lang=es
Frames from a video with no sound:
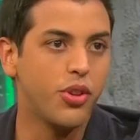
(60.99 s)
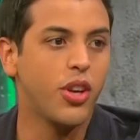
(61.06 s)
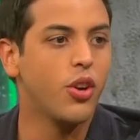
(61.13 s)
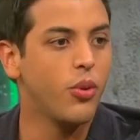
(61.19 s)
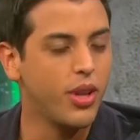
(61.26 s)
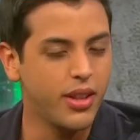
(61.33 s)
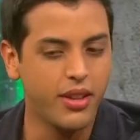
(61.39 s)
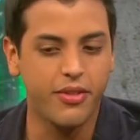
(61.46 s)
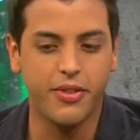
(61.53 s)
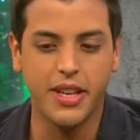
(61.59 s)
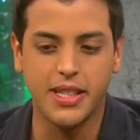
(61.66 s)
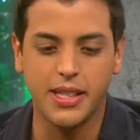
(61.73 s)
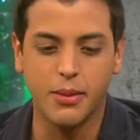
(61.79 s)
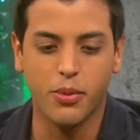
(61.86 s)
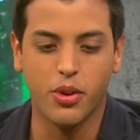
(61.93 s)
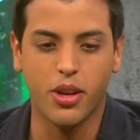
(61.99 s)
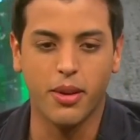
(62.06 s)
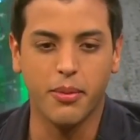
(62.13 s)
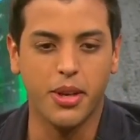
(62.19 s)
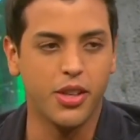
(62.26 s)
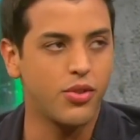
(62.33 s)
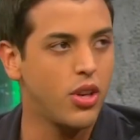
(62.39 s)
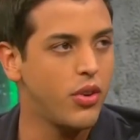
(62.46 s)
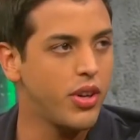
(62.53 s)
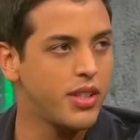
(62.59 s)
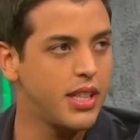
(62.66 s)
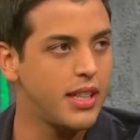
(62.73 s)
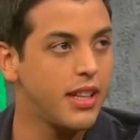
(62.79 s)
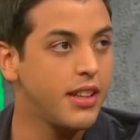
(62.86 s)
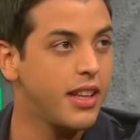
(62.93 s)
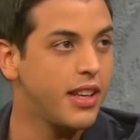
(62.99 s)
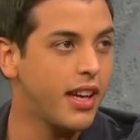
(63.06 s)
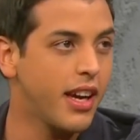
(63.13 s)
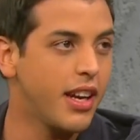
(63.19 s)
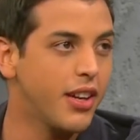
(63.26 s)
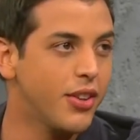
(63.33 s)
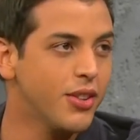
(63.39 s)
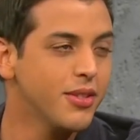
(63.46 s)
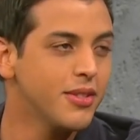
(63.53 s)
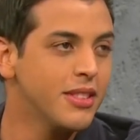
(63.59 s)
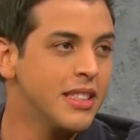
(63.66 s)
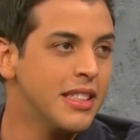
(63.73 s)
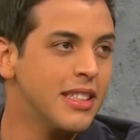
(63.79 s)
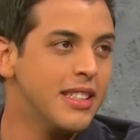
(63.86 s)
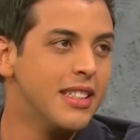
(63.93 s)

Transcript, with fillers: como te digo, bien difícil porque en Venezuela no existen disqueras, ¿no? ¿Ah,